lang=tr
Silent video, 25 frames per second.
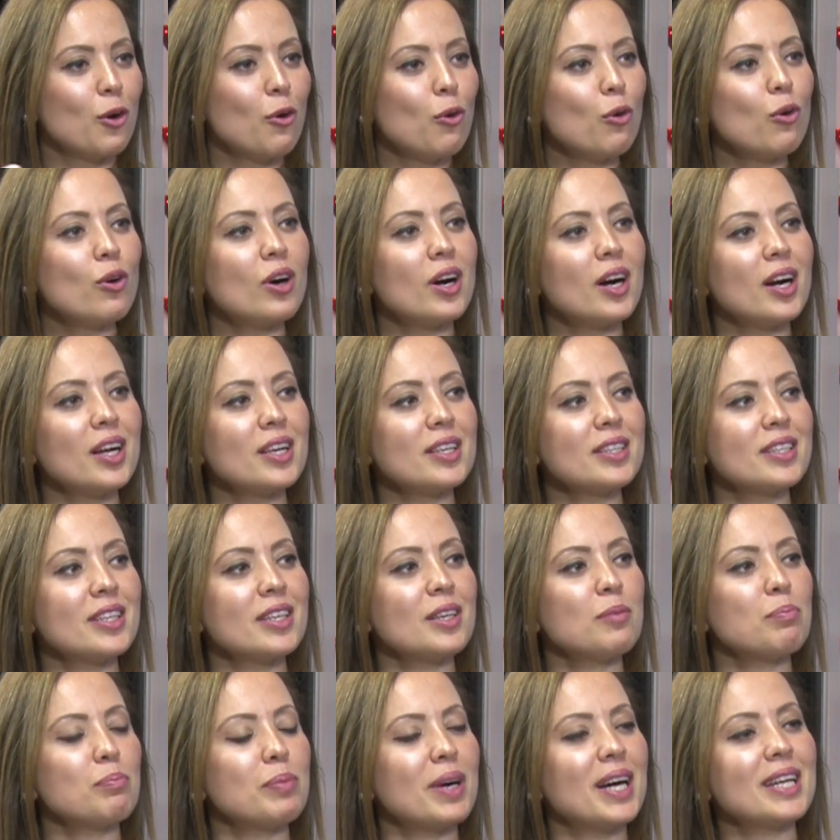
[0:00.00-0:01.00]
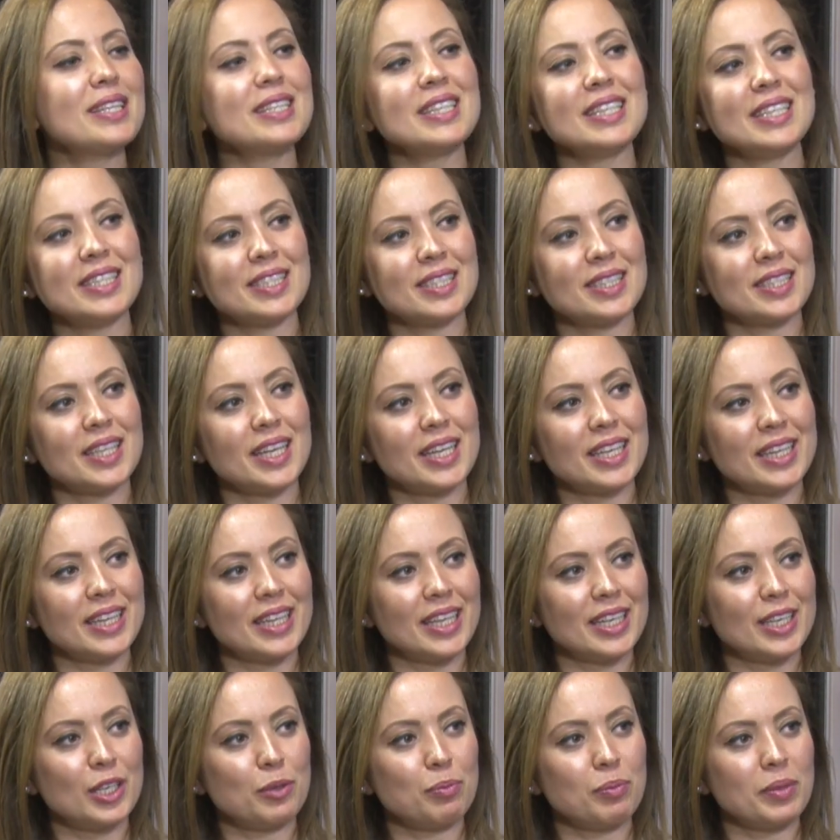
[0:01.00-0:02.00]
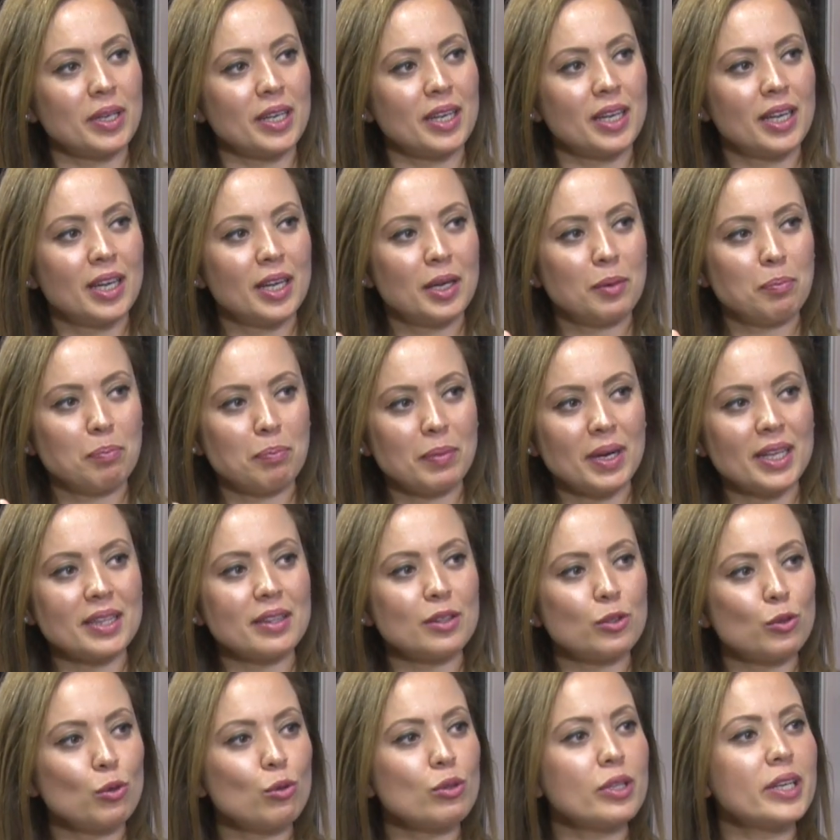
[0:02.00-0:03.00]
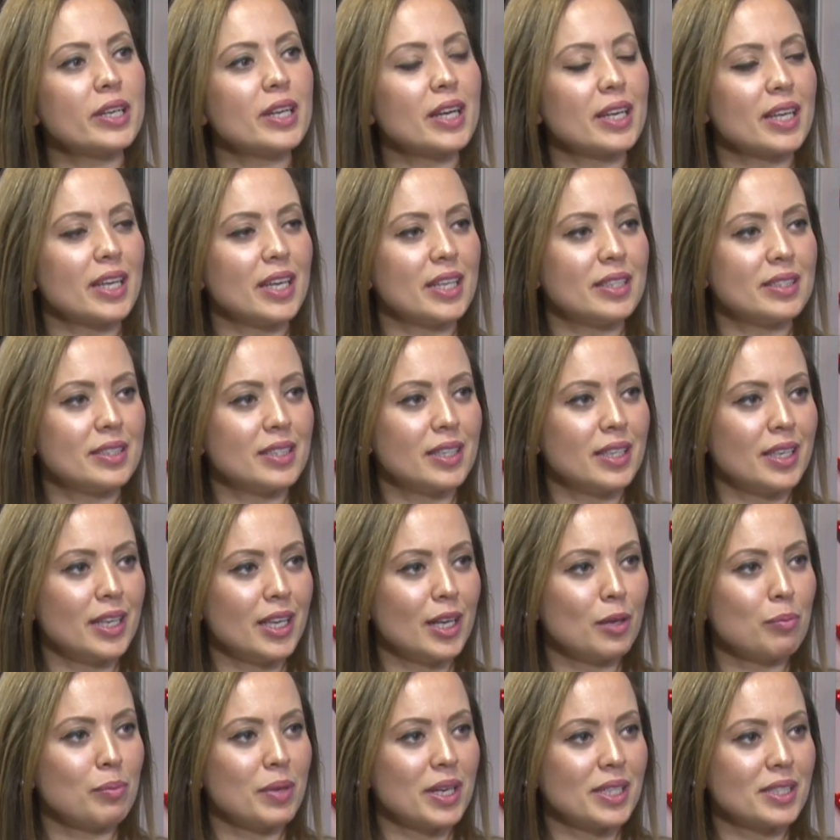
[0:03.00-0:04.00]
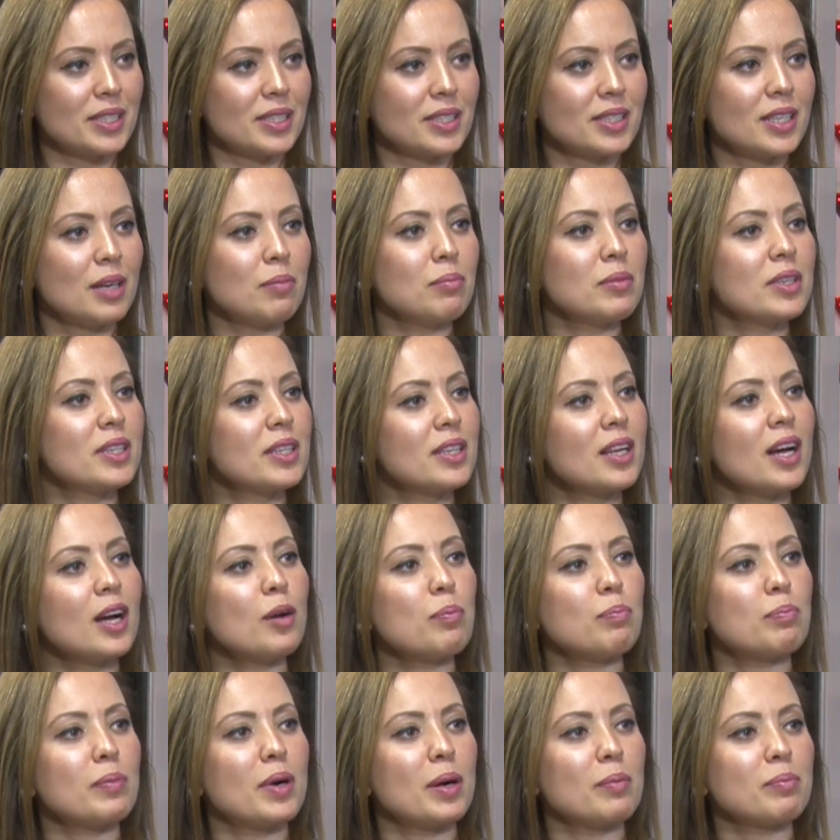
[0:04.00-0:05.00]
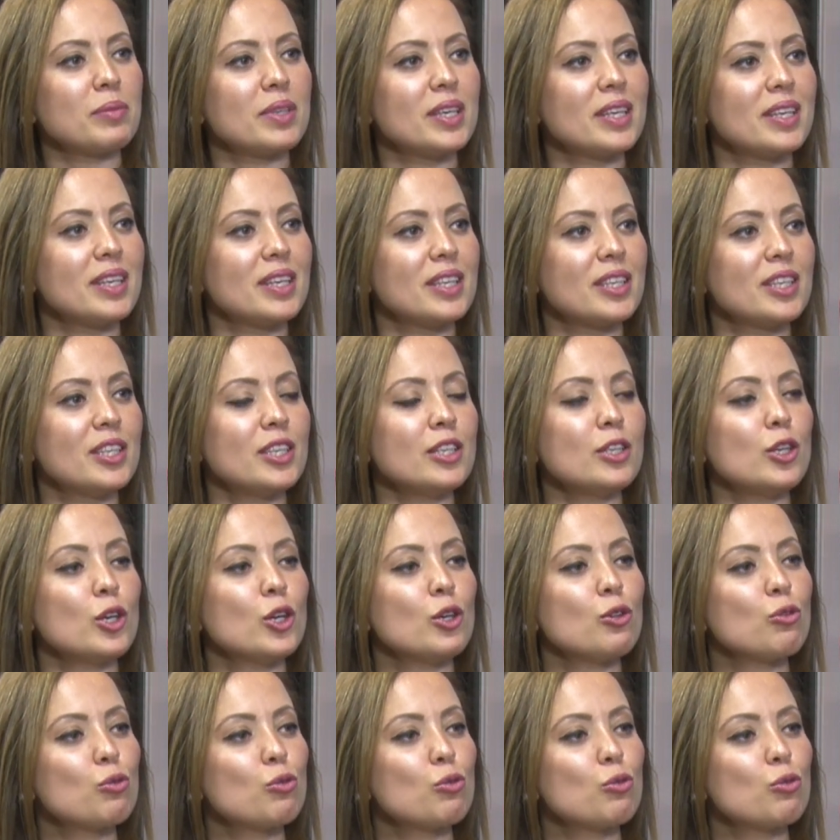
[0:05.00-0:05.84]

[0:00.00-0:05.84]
O halde ben isteklerimi madde olarak etkileyemezsem ne yapmam gerekir?